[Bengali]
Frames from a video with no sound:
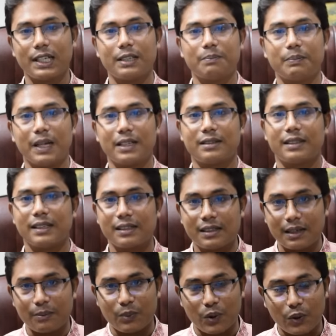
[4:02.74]
ট্রিটমেন্ট
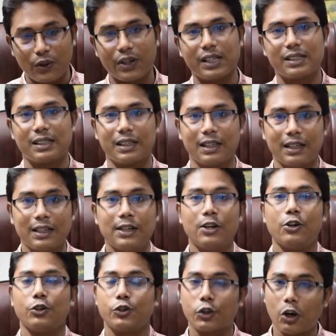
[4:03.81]
সিস্টেম রয়েছে
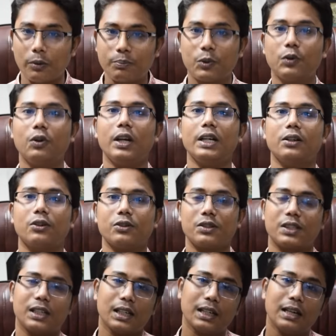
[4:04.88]
সবগুলোই
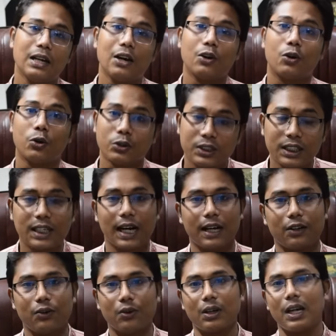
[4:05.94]
হচ্ছে
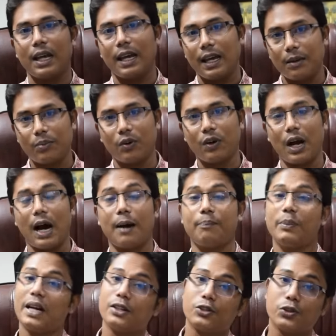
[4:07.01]
ক্ষতিকারক এবং
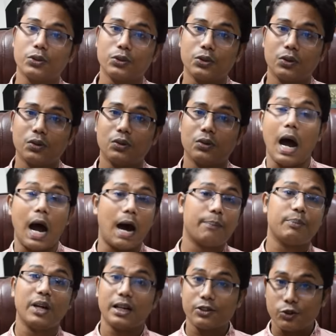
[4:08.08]
আপনার জন্য
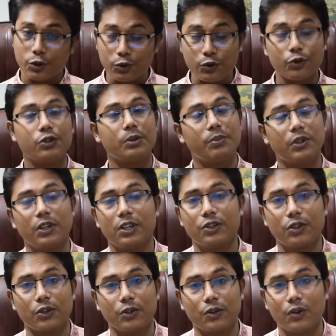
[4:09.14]
আপনার যৌন জীবনের
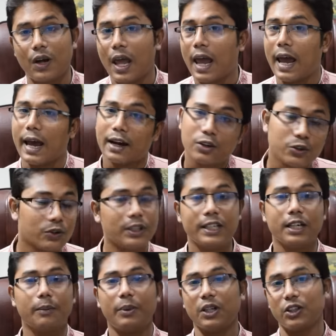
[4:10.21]
জন্য এখনও
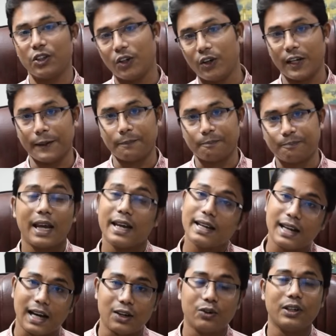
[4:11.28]
নিরাপদ নয় এই
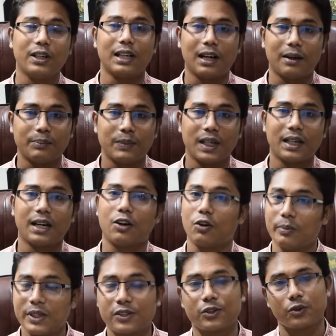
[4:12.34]
কারণেই আপনারা
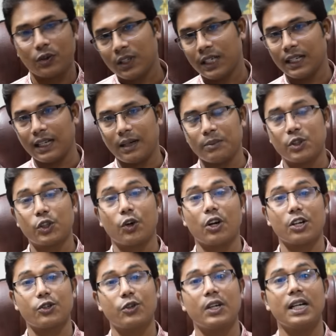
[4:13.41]
কমেন্টস করলে আমি
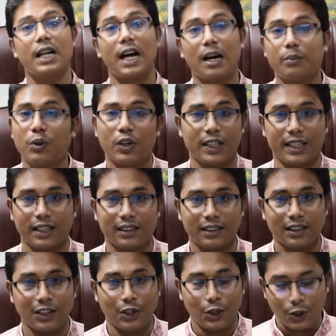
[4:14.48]
সরাসরি না বলে দিই
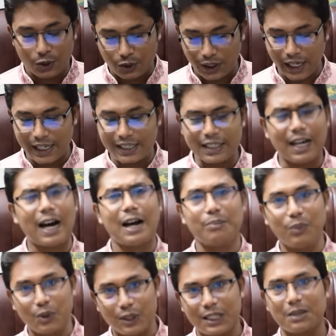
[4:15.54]
তো এই না
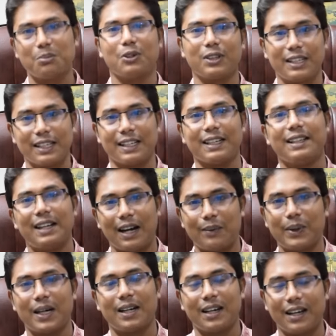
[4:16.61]
বলতে বলতে
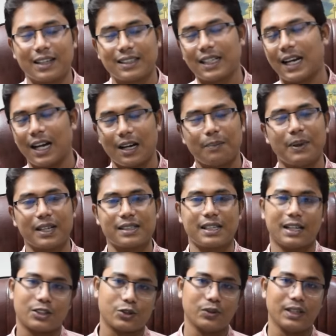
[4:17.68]
আমার একটা খারাপ লাগছে
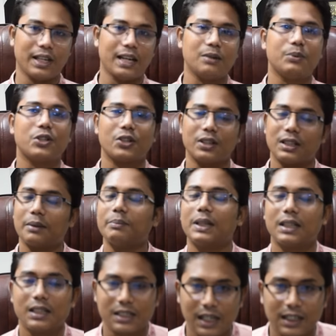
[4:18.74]
আসলে এই বিষয়টা
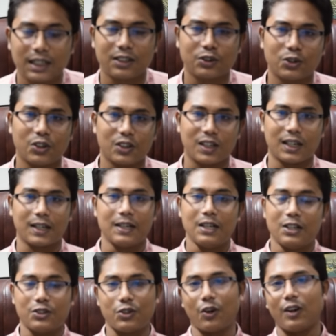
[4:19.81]
আপনাদের জানানো দরকার
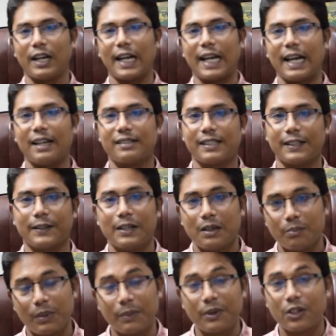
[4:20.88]
যে অনেকে আছে
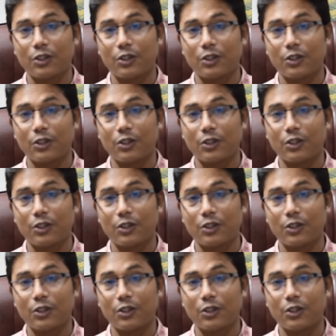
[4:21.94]
বিভিন্ন